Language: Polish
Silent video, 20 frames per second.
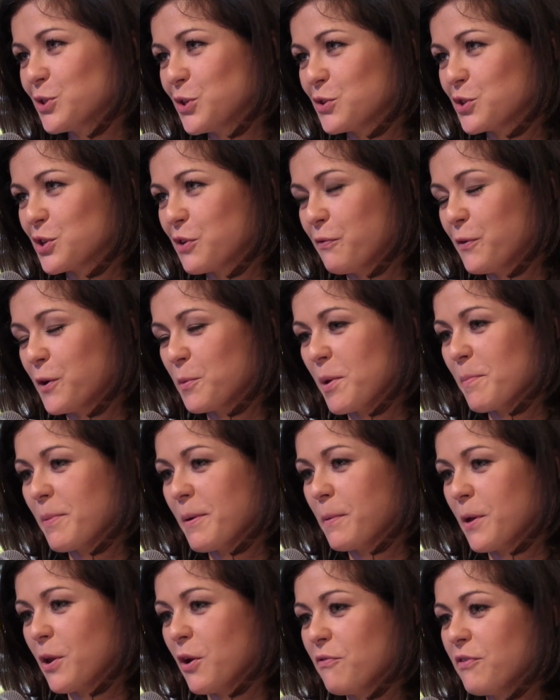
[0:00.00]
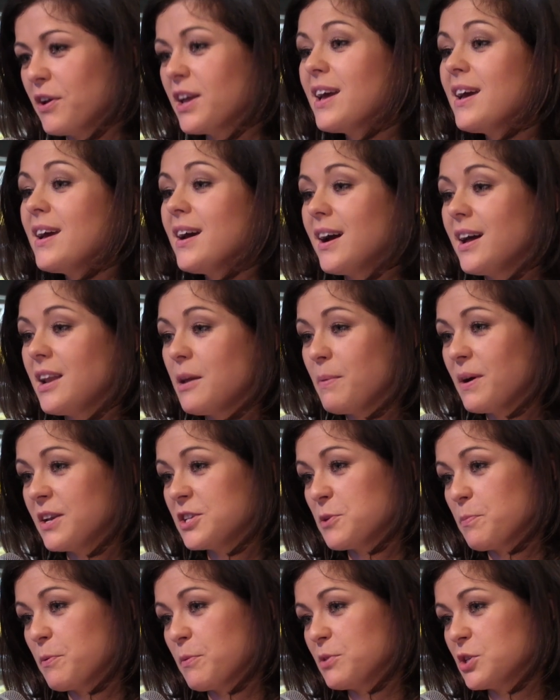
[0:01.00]
książki w formie papierowej, ale
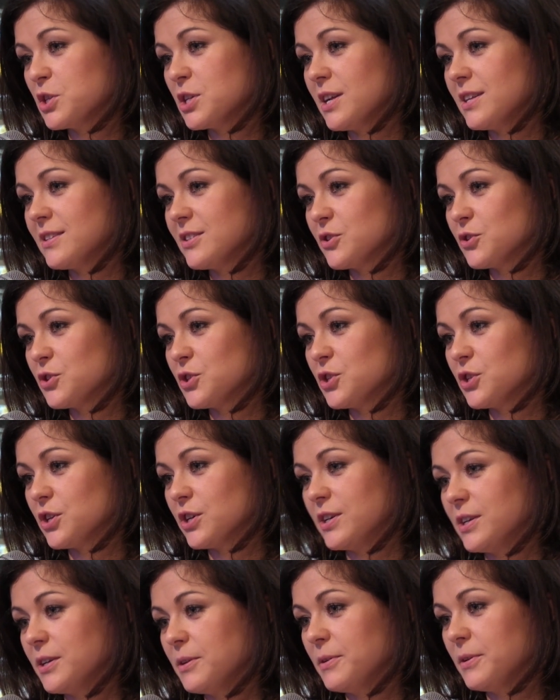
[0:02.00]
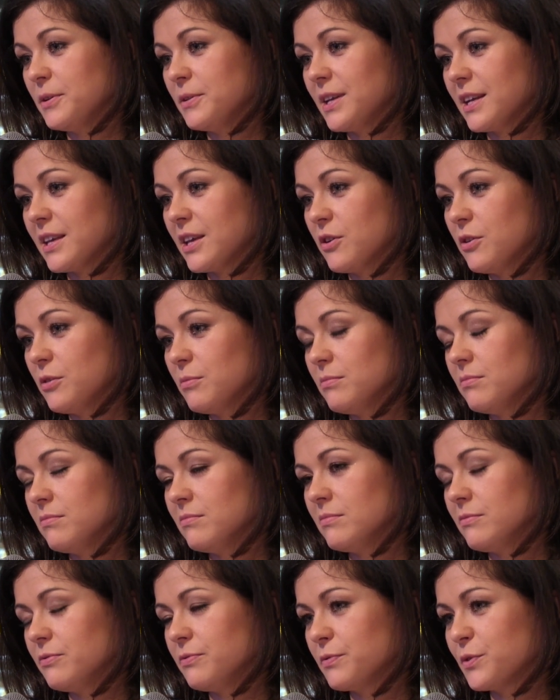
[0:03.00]
bardziej pomyślę coś e, takiego
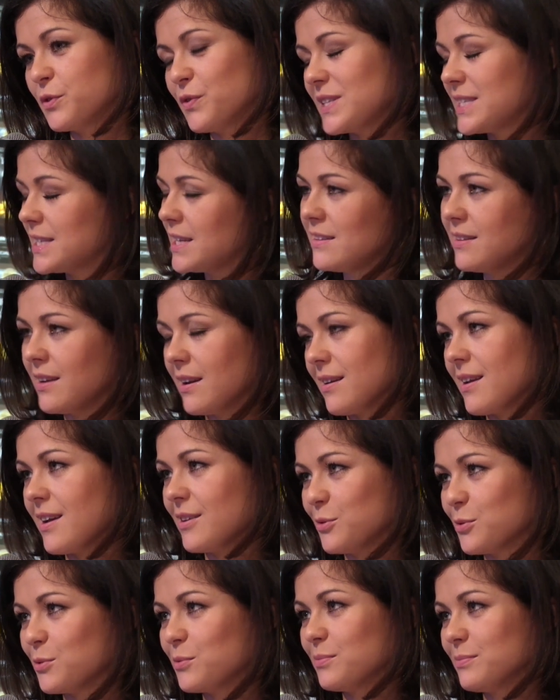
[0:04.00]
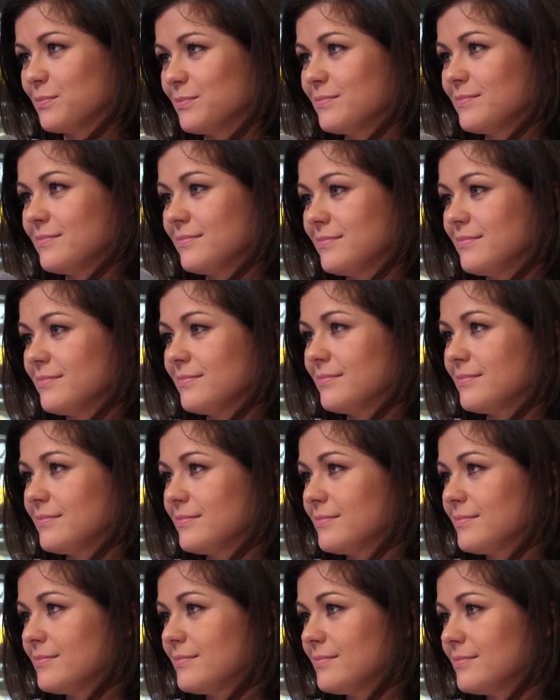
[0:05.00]
w kwestii internetu. A
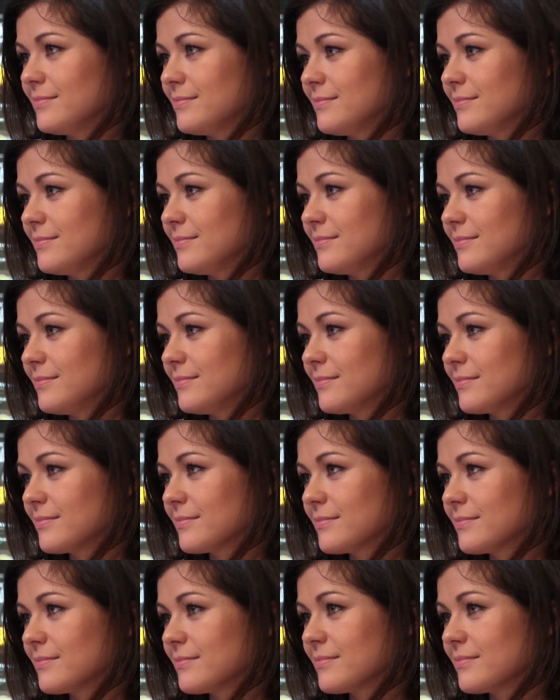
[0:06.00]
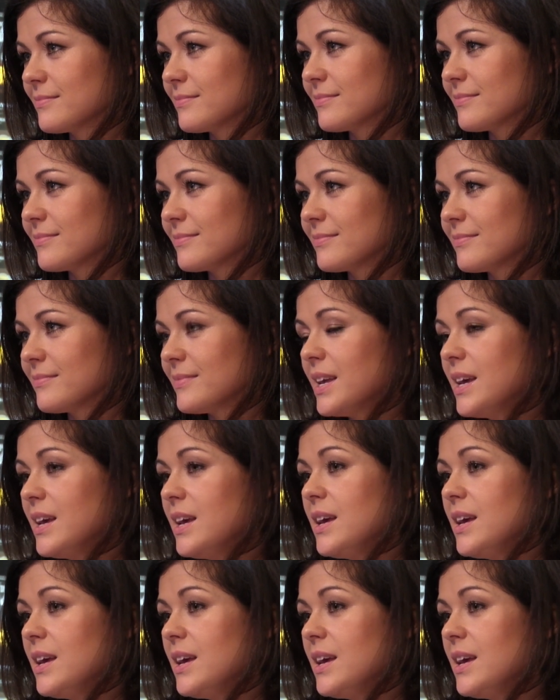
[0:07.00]
o czym ona będzie, możemy powiedzieć?